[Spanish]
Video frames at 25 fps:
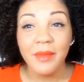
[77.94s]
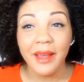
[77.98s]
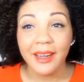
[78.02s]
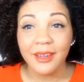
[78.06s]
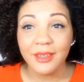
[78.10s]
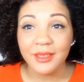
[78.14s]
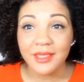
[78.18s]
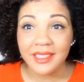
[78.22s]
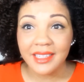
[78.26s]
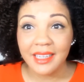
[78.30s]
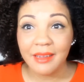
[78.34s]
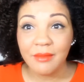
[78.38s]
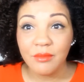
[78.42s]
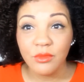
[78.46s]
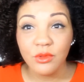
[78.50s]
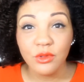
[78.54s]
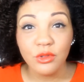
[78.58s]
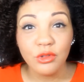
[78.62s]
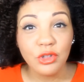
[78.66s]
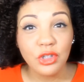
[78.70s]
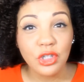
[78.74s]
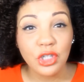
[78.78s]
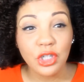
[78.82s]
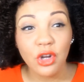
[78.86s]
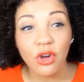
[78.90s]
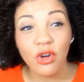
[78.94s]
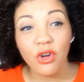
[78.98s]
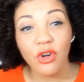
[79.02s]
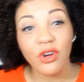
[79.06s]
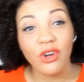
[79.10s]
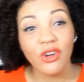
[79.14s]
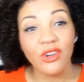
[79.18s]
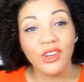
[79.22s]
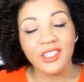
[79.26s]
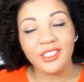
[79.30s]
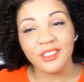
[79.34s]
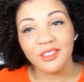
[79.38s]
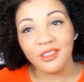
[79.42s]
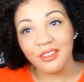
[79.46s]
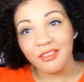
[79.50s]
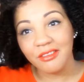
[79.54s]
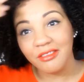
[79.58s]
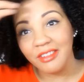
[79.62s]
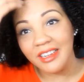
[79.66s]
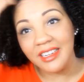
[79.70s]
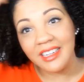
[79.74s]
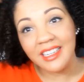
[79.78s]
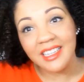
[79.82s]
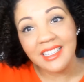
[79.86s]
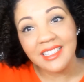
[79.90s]
me gusta mucho, estoy
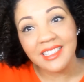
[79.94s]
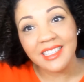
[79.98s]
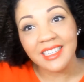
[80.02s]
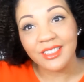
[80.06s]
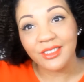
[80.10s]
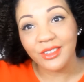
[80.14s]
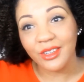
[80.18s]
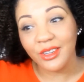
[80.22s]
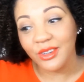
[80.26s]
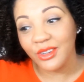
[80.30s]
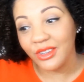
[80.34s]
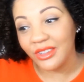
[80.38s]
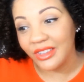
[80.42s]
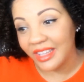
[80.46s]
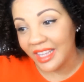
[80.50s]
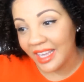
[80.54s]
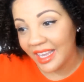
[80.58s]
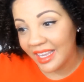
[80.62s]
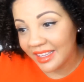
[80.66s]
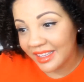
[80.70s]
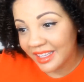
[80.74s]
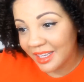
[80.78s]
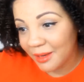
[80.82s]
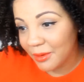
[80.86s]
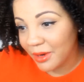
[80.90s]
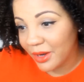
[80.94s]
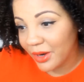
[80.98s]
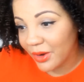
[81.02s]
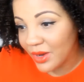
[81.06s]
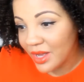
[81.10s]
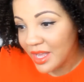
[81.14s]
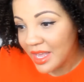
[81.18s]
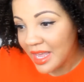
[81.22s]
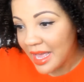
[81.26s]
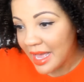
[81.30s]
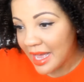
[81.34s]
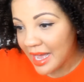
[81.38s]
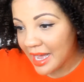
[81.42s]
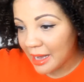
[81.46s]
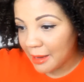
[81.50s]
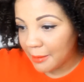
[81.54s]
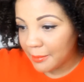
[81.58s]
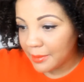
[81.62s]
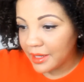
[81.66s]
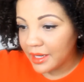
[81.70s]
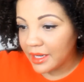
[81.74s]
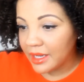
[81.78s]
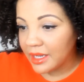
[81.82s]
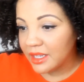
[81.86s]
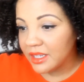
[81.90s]
feliz, estoy contenta y bueno, a
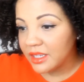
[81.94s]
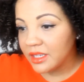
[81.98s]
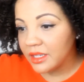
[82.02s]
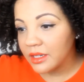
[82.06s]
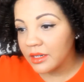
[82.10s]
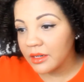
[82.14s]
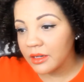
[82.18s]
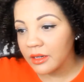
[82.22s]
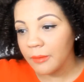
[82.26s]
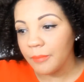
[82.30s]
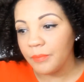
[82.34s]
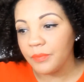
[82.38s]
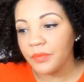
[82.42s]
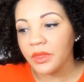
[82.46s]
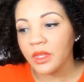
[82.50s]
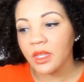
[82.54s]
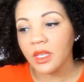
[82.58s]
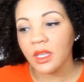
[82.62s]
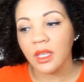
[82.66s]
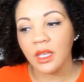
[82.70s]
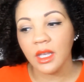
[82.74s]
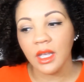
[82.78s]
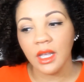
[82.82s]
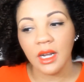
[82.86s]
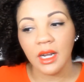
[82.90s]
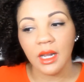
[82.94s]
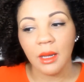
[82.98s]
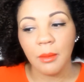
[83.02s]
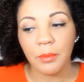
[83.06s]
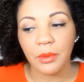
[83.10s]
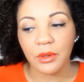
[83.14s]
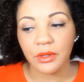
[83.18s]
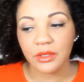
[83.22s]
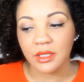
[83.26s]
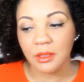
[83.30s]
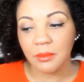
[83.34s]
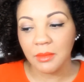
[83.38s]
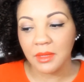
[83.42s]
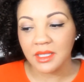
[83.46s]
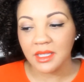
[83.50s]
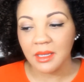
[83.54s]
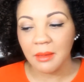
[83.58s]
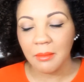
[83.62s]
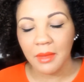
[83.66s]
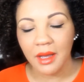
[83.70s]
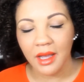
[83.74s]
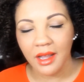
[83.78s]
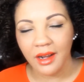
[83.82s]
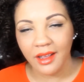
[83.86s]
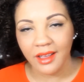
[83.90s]
ver en las próximas
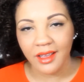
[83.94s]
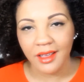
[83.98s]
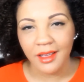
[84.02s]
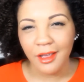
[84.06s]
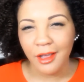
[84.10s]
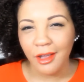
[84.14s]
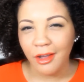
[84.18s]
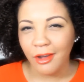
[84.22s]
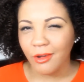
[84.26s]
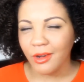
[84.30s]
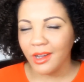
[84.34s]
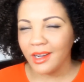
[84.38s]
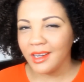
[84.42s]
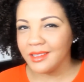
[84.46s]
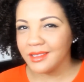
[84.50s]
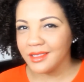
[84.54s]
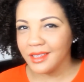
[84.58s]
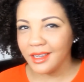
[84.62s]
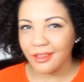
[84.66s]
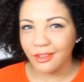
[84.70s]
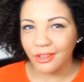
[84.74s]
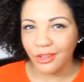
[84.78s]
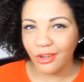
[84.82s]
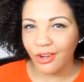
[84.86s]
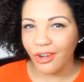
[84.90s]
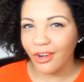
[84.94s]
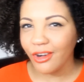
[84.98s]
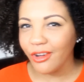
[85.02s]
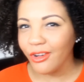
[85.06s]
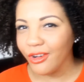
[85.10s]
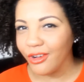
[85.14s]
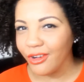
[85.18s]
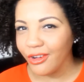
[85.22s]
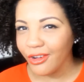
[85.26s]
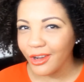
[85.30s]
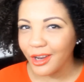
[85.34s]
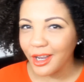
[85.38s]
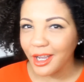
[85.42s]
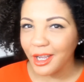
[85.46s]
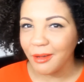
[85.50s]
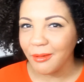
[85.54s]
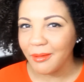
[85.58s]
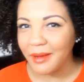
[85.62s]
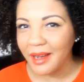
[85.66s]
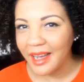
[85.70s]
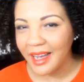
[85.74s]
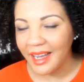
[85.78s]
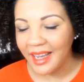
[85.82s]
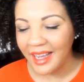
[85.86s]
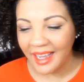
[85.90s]
semanas cuál es el tono que
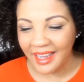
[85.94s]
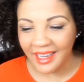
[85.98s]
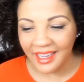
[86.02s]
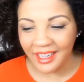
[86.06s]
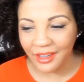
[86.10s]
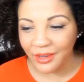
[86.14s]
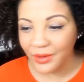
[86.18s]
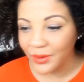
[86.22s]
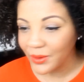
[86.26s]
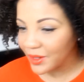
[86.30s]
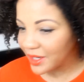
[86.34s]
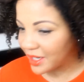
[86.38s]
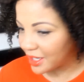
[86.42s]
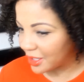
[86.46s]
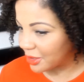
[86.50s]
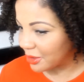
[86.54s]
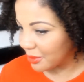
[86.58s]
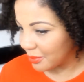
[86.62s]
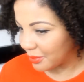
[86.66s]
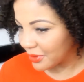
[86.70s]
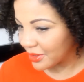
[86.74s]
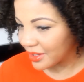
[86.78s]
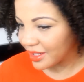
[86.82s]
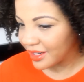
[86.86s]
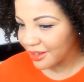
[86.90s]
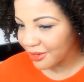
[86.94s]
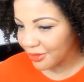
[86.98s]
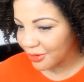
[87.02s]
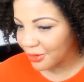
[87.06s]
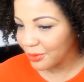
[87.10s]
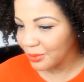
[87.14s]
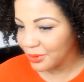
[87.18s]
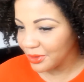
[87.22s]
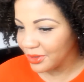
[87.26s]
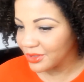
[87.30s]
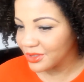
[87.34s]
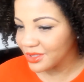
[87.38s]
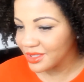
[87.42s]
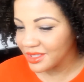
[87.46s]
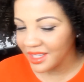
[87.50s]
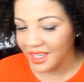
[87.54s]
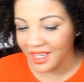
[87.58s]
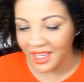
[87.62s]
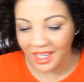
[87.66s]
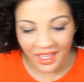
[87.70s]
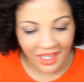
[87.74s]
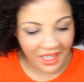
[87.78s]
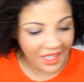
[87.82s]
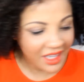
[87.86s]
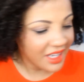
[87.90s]
va a ir cogiendo porque el rubio
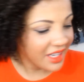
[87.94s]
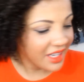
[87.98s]
se